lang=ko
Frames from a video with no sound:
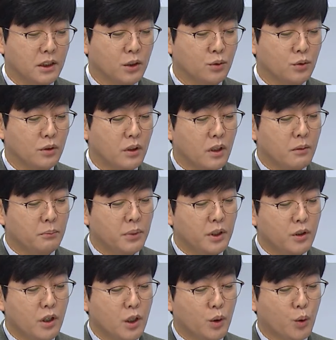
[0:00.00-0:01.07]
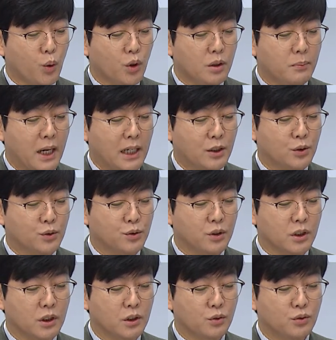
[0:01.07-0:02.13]
이후 필요한 교육을 받을 수
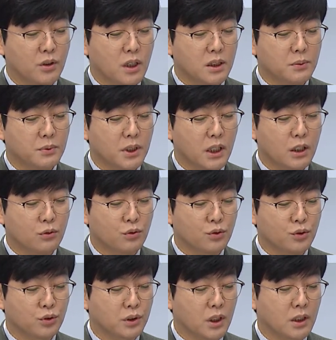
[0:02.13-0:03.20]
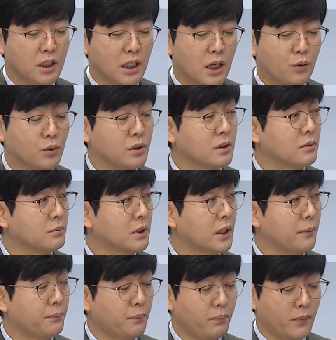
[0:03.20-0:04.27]
있는 후학습 체계를 구축해 나가고 있습니다.
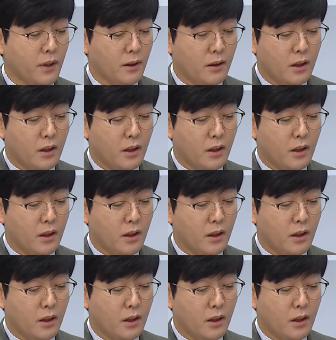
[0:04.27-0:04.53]
네.